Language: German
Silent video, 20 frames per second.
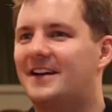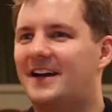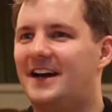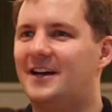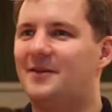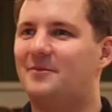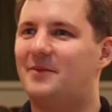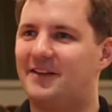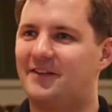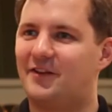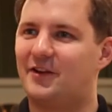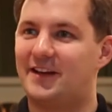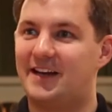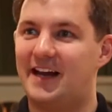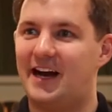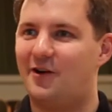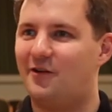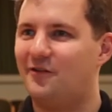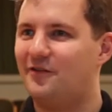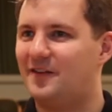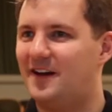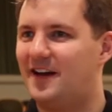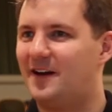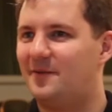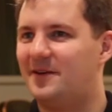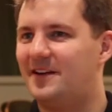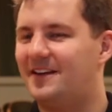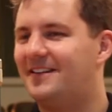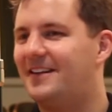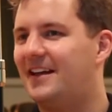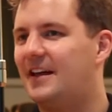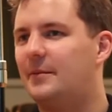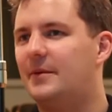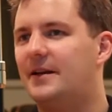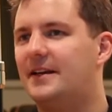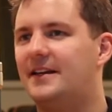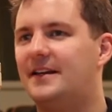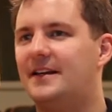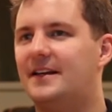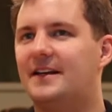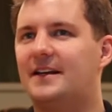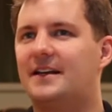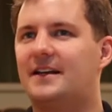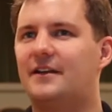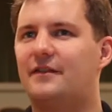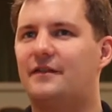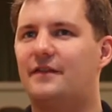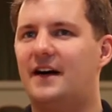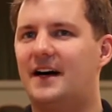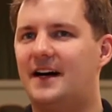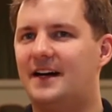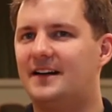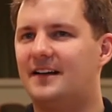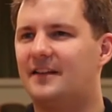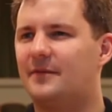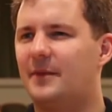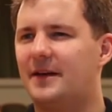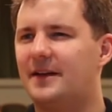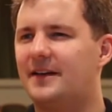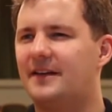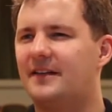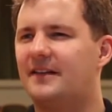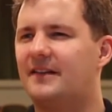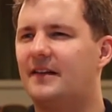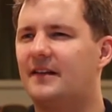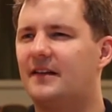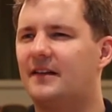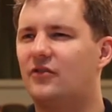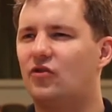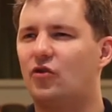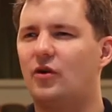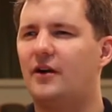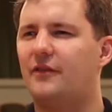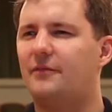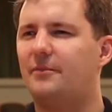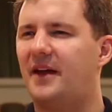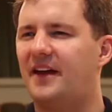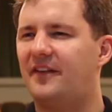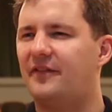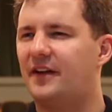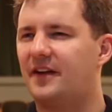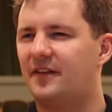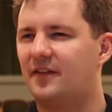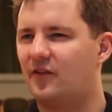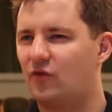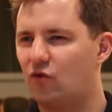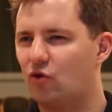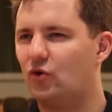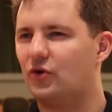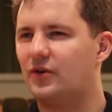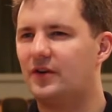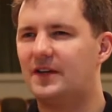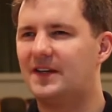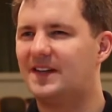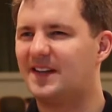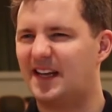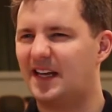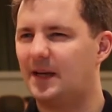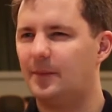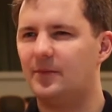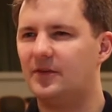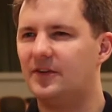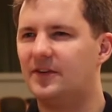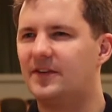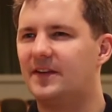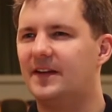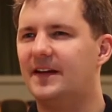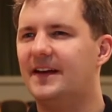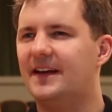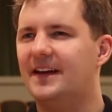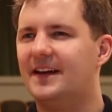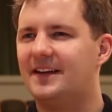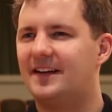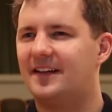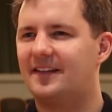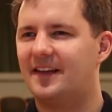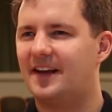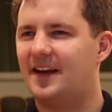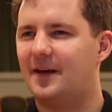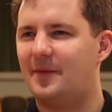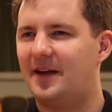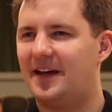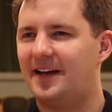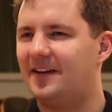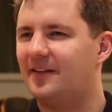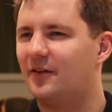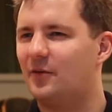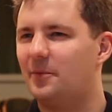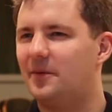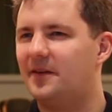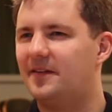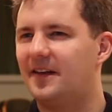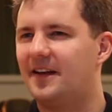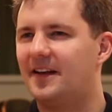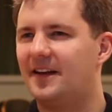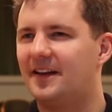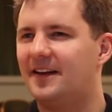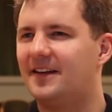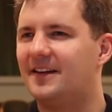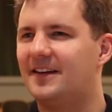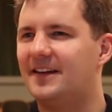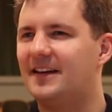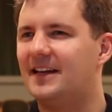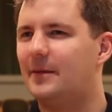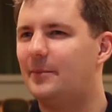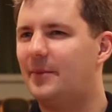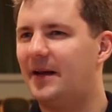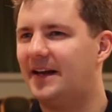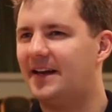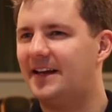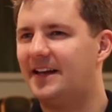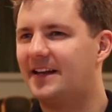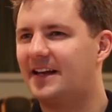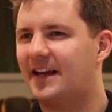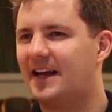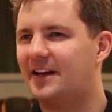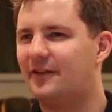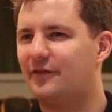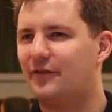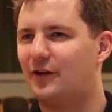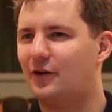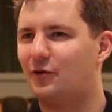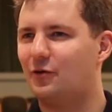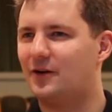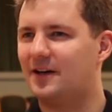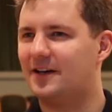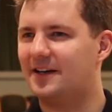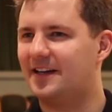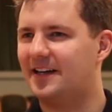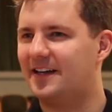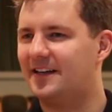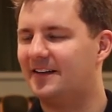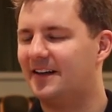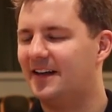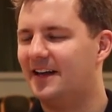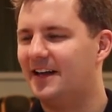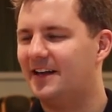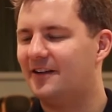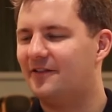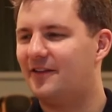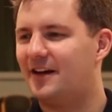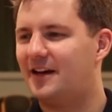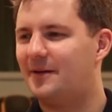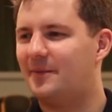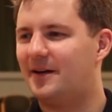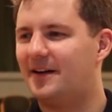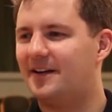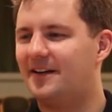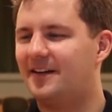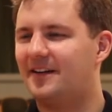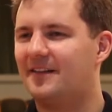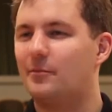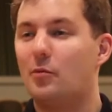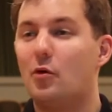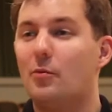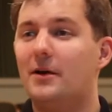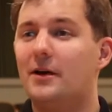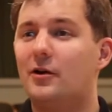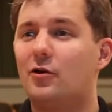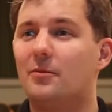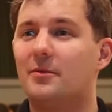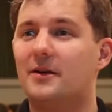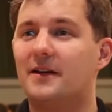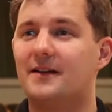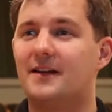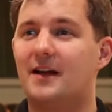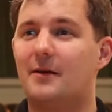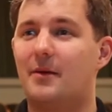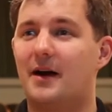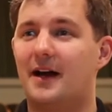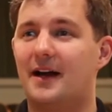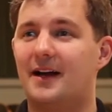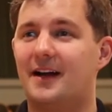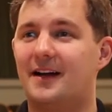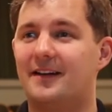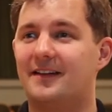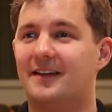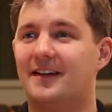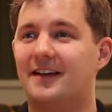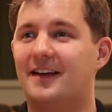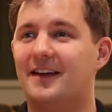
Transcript: gerade bei solchen Aufnahmen ist ja immer die Gefahr, dass man das so auf Perfektion trimmt, dass dann am Ende so ein bisschen die Lebendigkeit verloren geht, weil man das Publikum nicht dabei hat.